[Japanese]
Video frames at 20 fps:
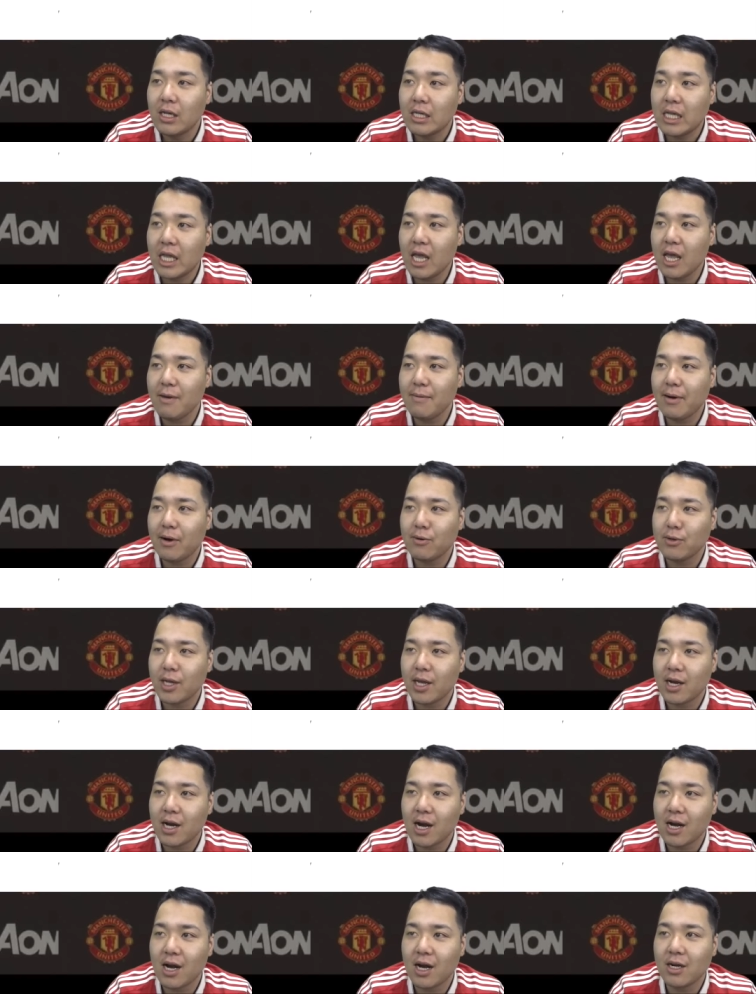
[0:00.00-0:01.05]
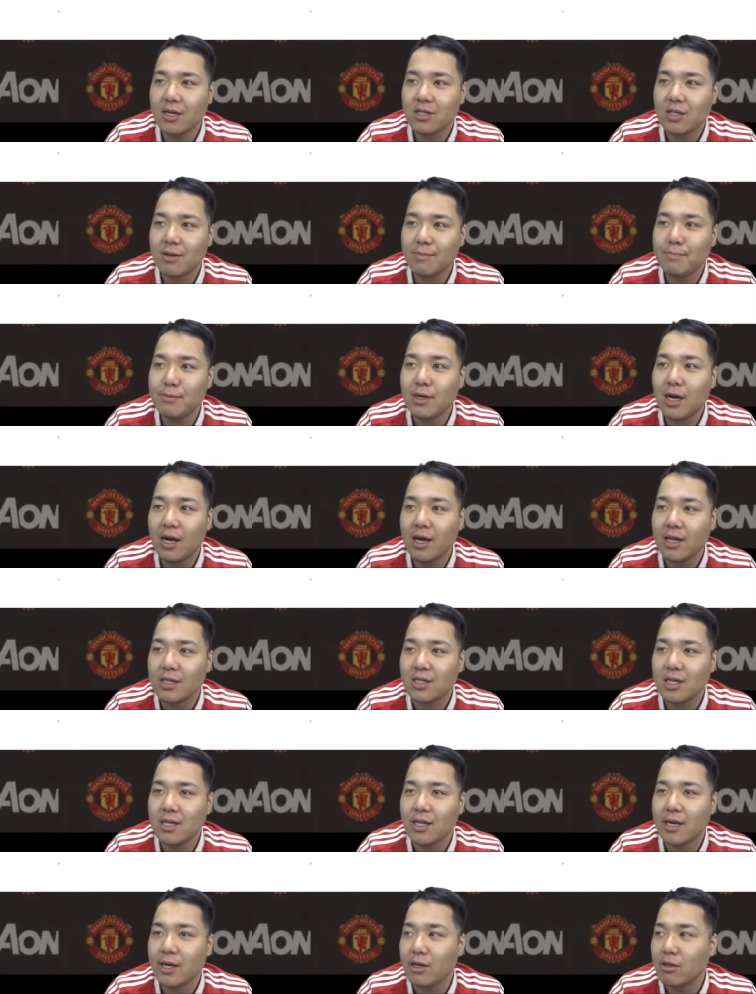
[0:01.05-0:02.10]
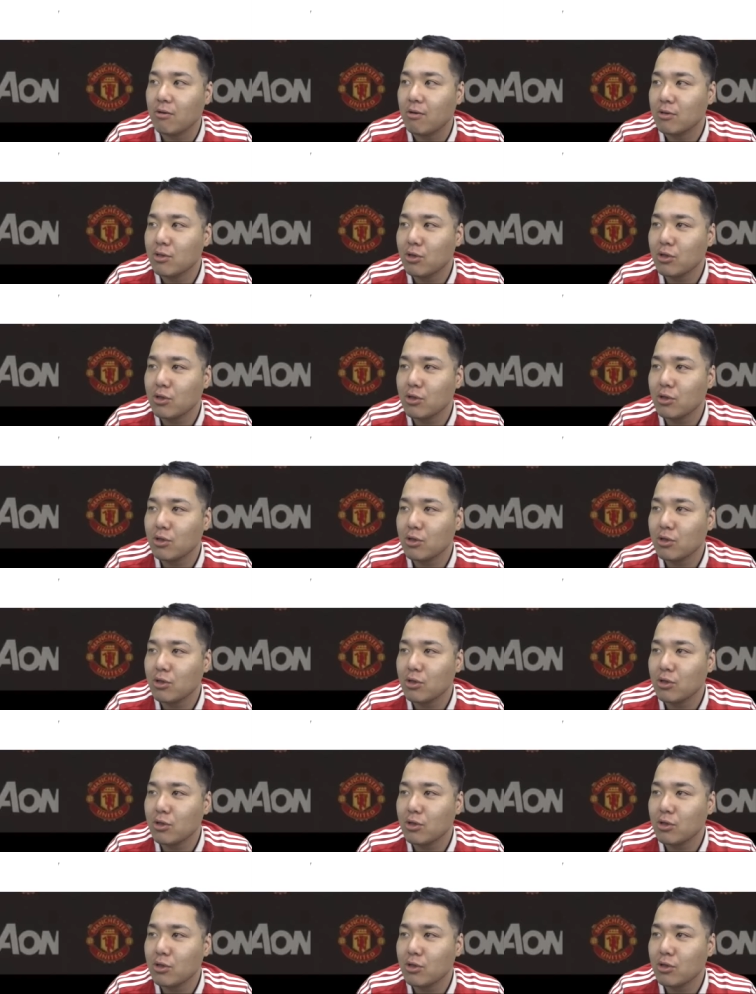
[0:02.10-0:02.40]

テーマをね、掲げてプランやったんだけど、